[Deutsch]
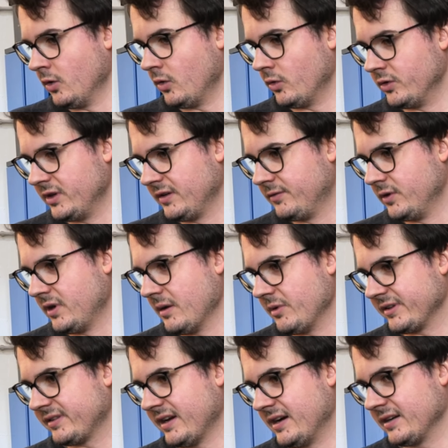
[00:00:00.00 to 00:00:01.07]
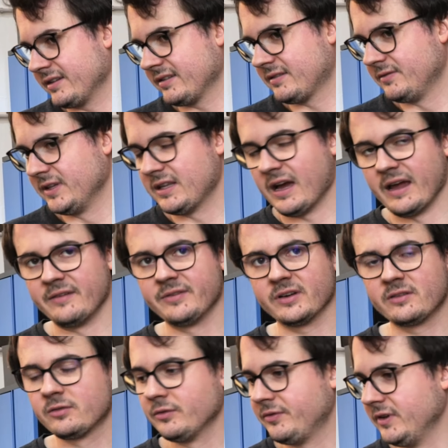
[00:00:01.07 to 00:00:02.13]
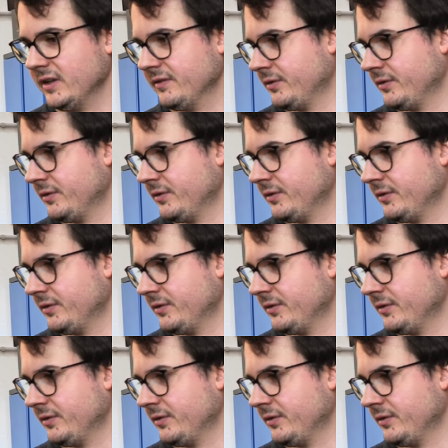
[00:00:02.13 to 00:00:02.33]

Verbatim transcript: Und ich würde aber sagen, das wird einfach zu viel